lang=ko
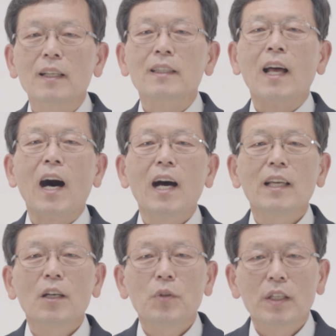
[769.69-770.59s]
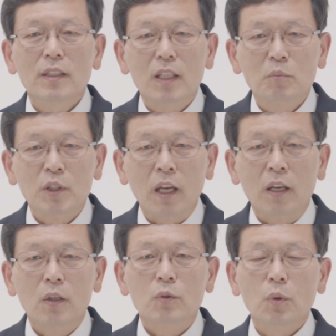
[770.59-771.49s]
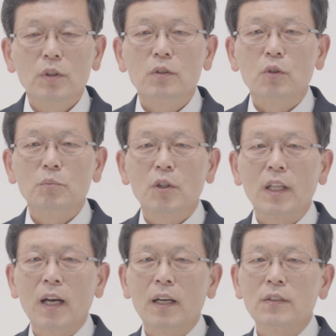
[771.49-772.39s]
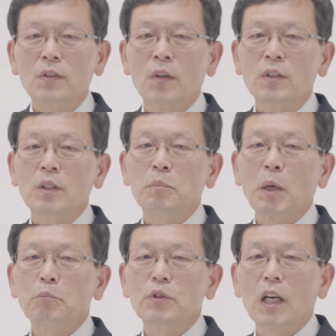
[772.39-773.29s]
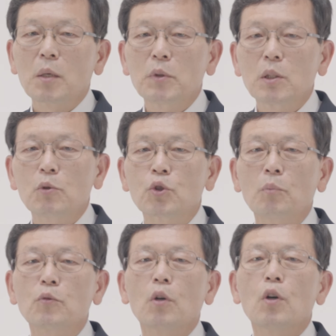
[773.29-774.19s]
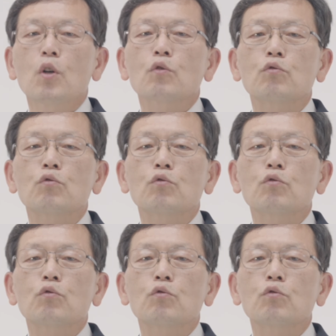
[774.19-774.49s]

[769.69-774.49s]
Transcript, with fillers: 나아야 되기 때문에 또는 좀 더 나아가서 이 백부장의 믿음을 좀 더